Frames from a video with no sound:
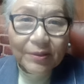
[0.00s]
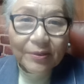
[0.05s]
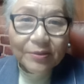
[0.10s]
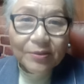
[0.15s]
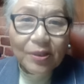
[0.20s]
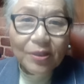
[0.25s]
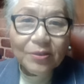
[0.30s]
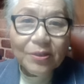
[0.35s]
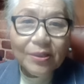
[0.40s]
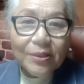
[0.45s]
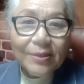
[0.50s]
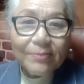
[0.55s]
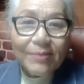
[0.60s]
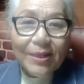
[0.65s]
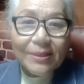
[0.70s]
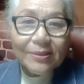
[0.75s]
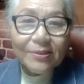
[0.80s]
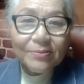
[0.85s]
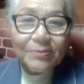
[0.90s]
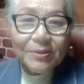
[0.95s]
성경의
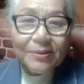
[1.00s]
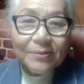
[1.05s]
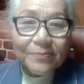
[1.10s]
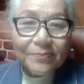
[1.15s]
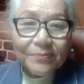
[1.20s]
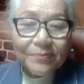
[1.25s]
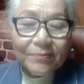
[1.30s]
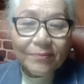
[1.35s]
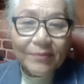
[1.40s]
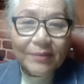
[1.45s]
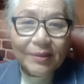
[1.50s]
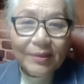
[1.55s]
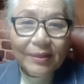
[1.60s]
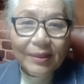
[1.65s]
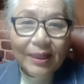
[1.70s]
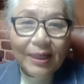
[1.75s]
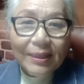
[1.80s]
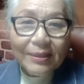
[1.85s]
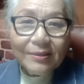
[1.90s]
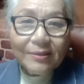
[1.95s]
말씀은
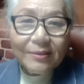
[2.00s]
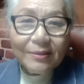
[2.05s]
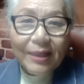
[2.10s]
한,